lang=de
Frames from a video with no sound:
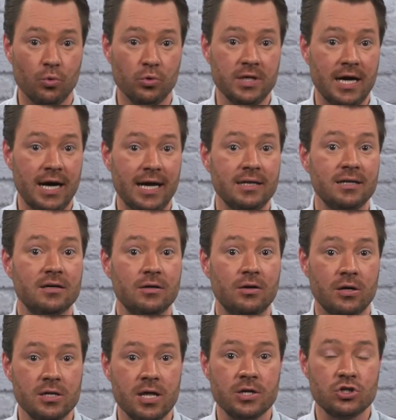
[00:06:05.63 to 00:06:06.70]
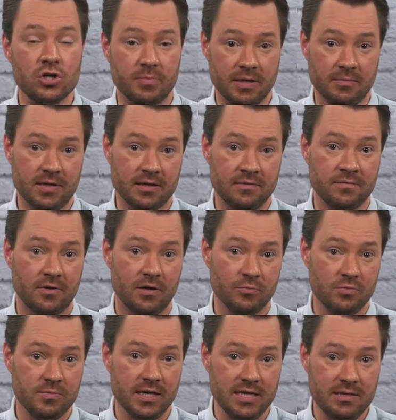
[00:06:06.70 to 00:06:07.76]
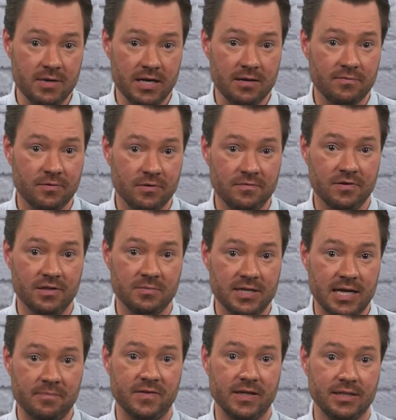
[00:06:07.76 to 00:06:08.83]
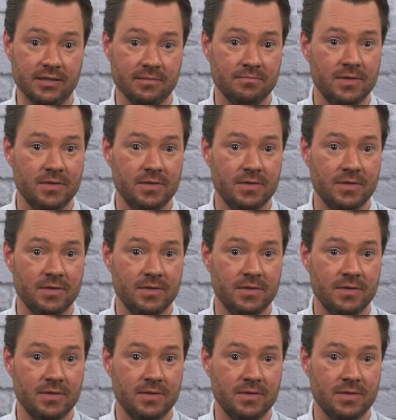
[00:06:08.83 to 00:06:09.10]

oder andere Online-Shopping-Plattformen über eBay Fulfillment abwickeln.